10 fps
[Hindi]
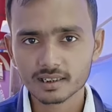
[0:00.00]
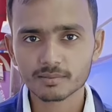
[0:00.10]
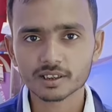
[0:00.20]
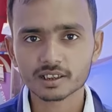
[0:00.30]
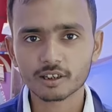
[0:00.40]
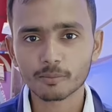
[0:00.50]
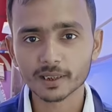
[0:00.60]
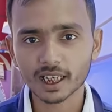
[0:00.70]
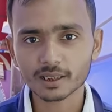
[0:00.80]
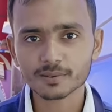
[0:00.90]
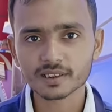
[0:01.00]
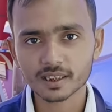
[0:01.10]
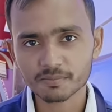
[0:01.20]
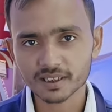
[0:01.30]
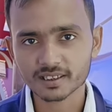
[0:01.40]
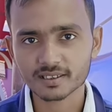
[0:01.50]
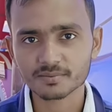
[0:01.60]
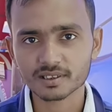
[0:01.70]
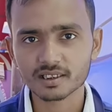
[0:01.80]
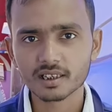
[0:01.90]
नमस्कार और बजाज फिनसर के की तरफ
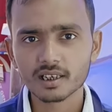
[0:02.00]
से